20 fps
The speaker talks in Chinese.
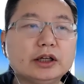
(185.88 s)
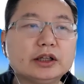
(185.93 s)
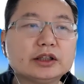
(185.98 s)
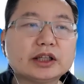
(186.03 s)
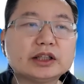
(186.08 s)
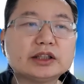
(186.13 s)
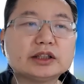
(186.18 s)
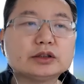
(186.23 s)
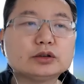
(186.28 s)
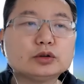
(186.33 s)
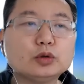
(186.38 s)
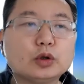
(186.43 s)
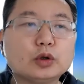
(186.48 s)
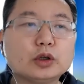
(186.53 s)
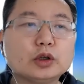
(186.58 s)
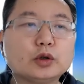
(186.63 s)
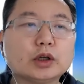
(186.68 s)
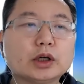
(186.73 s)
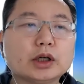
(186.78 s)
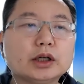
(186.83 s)
他的堕
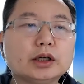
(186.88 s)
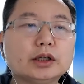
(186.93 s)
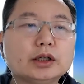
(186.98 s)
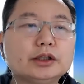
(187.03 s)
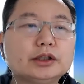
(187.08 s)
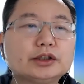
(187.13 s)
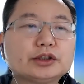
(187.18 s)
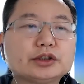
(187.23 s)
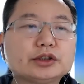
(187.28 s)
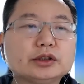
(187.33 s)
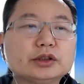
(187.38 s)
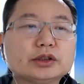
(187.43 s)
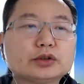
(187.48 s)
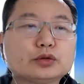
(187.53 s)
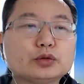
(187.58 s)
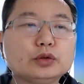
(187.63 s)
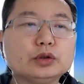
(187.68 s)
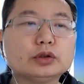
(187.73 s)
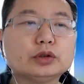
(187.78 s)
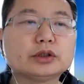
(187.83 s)
落使得
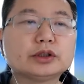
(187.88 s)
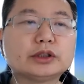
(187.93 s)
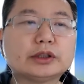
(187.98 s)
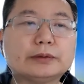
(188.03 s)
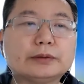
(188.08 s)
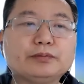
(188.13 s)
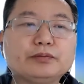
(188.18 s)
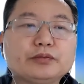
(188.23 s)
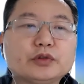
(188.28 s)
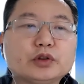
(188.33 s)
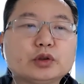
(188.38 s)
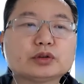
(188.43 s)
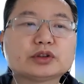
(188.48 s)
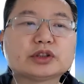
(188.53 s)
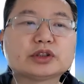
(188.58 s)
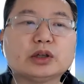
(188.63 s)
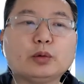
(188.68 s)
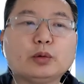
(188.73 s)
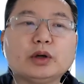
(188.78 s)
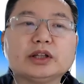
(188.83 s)
所有的人都
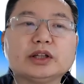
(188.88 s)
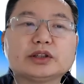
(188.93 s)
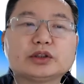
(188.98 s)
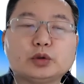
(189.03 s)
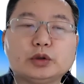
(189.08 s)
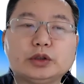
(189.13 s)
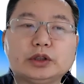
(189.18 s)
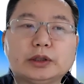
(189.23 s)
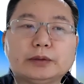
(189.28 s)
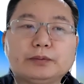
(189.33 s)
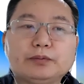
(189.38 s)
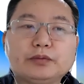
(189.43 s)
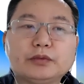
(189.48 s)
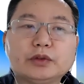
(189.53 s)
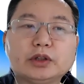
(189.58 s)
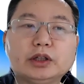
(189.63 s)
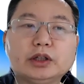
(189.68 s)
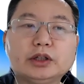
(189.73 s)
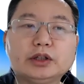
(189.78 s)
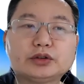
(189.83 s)
成为了罪人，
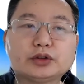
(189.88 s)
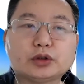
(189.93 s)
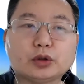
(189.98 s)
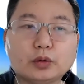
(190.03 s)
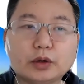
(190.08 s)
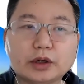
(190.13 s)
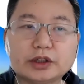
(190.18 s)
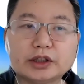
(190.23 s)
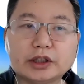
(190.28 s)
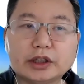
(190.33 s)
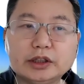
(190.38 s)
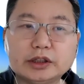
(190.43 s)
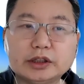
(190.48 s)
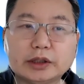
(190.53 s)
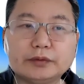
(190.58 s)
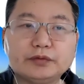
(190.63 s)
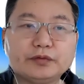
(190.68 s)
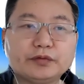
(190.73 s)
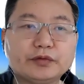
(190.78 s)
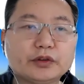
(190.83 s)
从而人
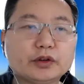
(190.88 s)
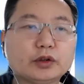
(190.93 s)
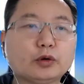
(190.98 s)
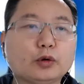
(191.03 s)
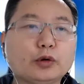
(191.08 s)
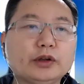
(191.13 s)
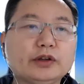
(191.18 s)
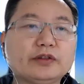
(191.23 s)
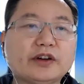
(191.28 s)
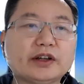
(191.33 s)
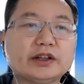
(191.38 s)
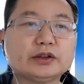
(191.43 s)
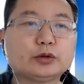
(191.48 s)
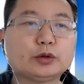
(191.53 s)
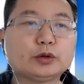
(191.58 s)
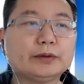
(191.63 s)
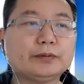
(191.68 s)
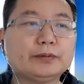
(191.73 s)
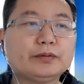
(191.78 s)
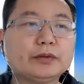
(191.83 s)
人都会犯
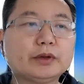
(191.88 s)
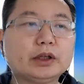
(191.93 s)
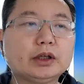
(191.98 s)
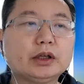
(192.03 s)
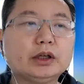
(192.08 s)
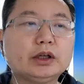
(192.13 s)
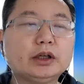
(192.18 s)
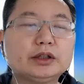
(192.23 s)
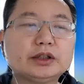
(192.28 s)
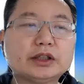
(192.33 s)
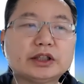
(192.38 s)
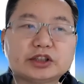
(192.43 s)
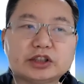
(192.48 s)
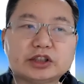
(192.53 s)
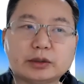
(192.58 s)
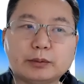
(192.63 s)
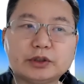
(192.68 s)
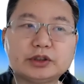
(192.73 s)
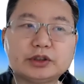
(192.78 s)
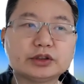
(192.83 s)
罪。那
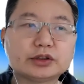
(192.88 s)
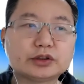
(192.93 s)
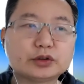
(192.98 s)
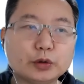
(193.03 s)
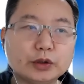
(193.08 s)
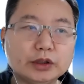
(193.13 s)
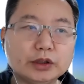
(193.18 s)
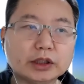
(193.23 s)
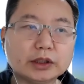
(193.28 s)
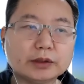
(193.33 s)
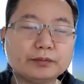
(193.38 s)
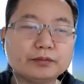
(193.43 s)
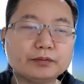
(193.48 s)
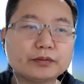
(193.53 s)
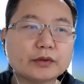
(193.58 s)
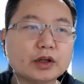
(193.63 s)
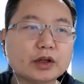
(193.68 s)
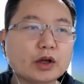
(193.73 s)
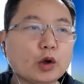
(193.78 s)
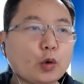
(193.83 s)
什么是罪呢？
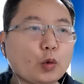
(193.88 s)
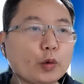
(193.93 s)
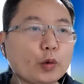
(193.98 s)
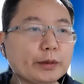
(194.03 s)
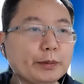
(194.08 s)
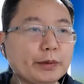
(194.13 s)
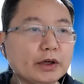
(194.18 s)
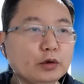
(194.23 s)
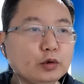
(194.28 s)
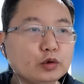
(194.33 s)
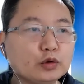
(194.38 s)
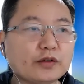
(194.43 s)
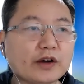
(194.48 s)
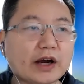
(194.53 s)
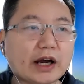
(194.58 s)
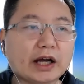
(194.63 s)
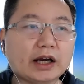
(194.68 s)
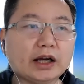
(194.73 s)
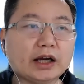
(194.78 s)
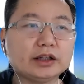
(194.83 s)
违背律
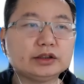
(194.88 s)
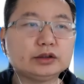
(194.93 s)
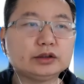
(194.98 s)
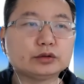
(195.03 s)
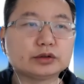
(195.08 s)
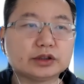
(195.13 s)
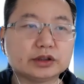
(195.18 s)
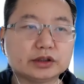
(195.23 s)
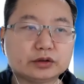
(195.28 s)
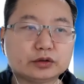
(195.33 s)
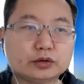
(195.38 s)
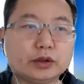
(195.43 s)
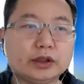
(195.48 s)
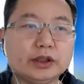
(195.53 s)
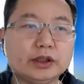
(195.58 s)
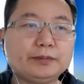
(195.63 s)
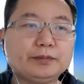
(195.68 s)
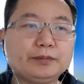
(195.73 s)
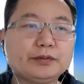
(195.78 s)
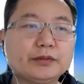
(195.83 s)
法就是
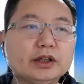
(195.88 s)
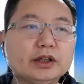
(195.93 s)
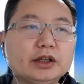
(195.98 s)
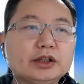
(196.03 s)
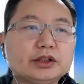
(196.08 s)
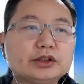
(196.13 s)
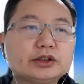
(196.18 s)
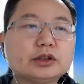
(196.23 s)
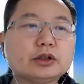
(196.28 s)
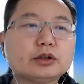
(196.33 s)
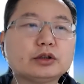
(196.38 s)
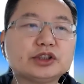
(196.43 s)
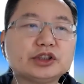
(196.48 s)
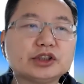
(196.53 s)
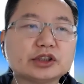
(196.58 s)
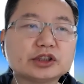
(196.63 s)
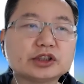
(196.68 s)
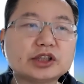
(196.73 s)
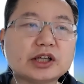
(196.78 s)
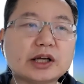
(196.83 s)
罪，知道
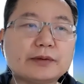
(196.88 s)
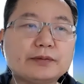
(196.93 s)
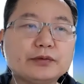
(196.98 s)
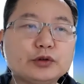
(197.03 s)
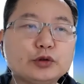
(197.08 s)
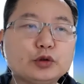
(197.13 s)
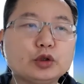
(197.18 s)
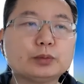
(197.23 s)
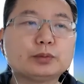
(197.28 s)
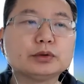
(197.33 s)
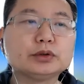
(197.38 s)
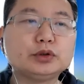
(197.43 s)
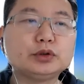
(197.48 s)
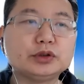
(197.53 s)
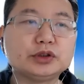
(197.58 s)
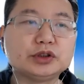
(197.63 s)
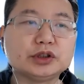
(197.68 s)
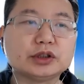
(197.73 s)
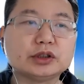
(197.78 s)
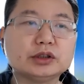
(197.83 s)
行善却不去
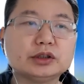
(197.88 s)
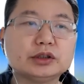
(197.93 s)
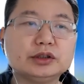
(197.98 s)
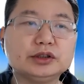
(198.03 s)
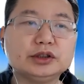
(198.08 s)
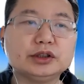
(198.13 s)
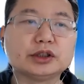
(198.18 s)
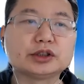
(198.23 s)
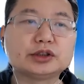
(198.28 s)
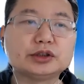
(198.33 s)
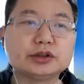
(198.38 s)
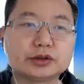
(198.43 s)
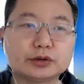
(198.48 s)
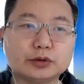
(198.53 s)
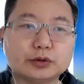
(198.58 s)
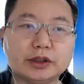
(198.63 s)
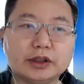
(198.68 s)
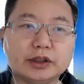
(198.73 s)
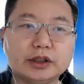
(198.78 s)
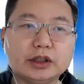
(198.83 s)
行也是
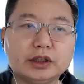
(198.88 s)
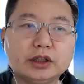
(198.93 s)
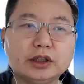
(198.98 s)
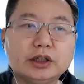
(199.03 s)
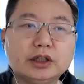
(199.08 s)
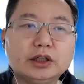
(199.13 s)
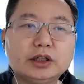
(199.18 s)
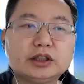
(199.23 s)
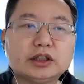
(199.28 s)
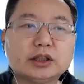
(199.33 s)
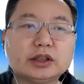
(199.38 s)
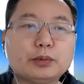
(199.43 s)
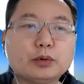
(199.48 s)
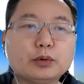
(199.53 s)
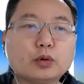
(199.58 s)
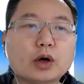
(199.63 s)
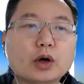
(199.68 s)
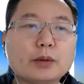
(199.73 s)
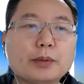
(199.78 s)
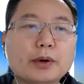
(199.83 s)
罪。这不
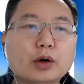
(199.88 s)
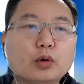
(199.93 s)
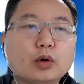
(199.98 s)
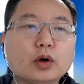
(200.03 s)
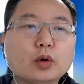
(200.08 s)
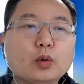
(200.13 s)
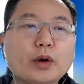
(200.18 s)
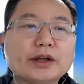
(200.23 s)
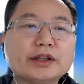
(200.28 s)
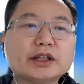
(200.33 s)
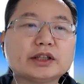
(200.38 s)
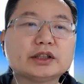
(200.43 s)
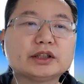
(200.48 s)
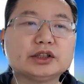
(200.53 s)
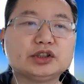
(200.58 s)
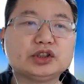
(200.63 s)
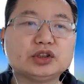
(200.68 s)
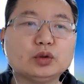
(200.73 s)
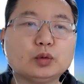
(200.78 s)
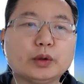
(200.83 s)
光包括外在的
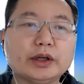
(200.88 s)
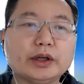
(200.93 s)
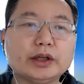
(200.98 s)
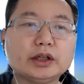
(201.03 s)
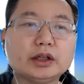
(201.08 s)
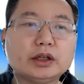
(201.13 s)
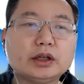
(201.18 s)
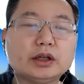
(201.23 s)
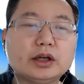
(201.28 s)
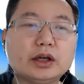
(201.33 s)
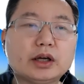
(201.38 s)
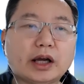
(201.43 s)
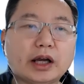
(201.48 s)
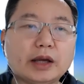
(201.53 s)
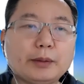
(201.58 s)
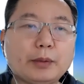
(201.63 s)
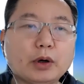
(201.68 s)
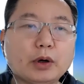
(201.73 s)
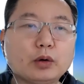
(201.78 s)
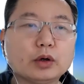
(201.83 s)
行为。还
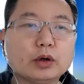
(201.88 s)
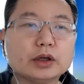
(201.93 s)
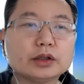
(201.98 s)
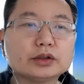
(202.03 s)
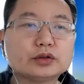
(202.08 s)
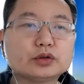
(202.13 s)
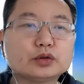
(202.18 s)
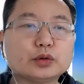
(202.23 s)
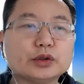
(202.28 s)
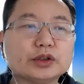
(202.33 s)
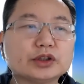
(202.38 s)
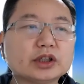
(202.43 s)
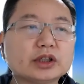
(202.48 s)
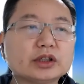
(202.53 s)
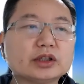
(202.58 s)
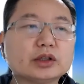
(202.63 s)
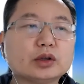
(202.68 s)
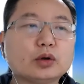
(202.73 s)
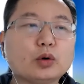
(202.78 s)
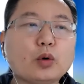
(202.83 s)
包括嘴上
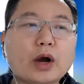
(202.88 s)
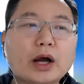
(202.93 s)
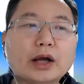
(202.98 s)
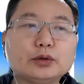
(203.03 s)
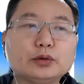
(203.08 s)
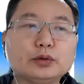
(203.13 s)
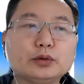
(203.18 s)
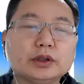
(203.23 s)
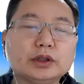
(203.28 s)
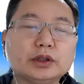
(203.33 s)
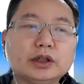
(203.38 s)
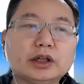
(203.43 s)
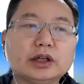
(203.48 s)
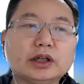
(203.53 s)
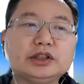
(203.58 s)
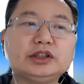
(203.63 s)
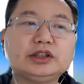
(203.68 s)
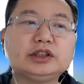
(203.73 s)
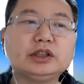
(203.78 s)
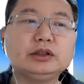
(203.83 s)
的话语和
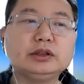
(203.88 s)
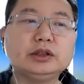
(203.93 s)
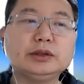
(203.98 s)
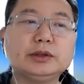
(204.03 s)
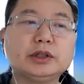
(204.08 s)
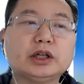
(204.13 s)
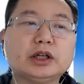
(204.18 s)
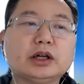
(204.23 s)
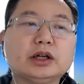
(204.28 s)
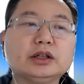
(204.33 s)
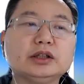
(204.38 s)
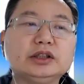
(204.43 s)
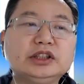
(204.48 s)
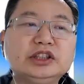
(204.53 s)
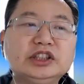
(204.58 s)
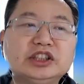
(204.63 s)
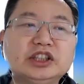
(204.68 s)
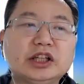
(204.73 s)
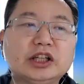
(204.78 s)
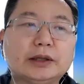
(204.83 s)
心里的
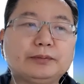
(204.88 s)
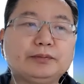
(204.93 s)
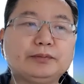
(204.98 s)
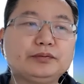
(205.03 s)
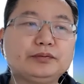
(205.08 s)
意念。